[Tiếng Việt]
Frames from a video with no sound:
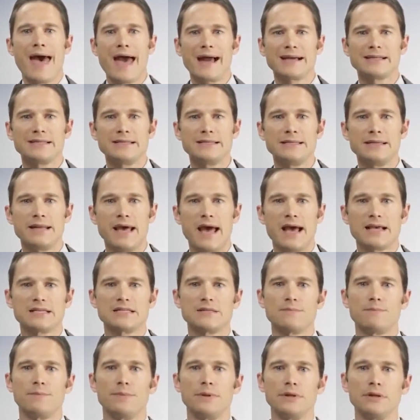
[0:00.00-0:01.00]
Trong vai trò
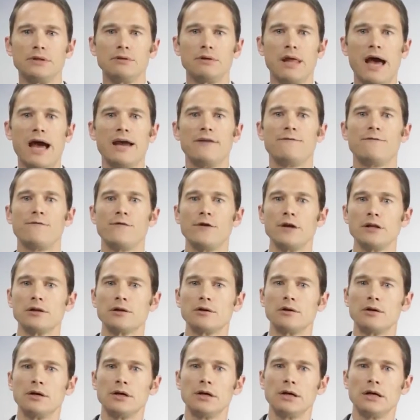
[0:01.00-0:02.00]
của một bộ lọc tia
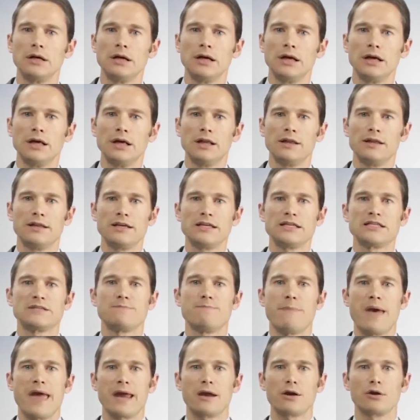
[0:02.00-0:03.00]
sáng, các sắc
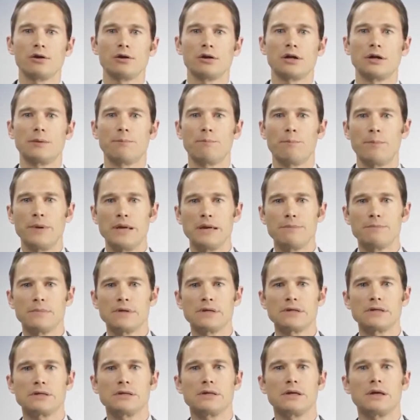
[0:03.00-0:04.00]
tố trong điểm vàng này
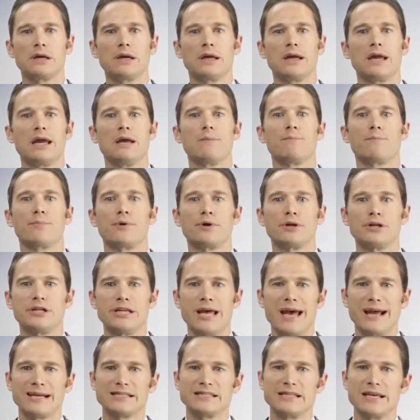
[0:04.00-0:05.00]
có thể bảo
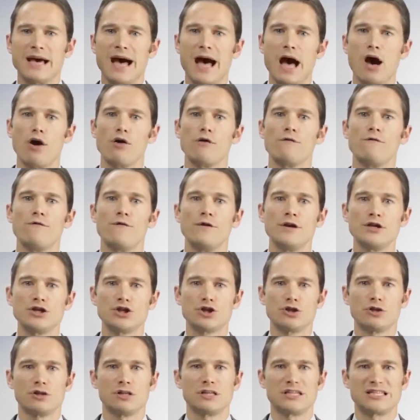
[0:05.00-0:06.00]
vệ các tế bào thị
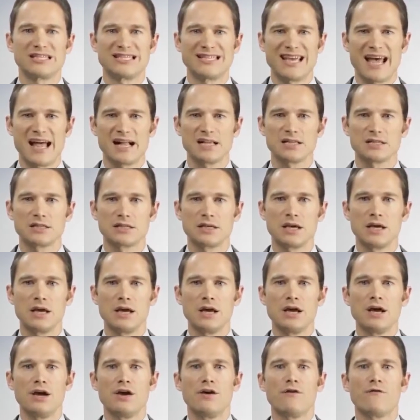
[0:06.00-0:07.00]
giác khỏi sự tổn
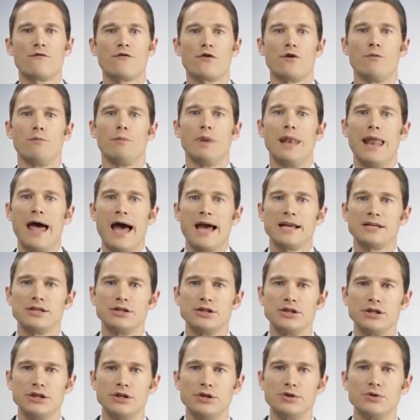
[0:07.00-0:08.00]
thương do ánh sáng gây
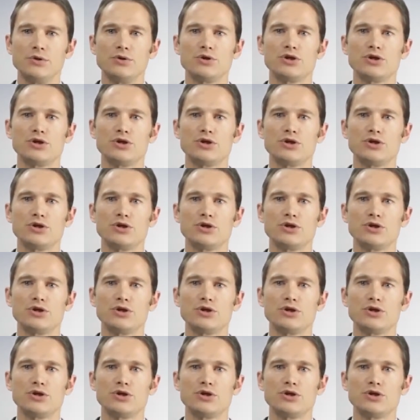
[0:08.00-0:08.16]
ra.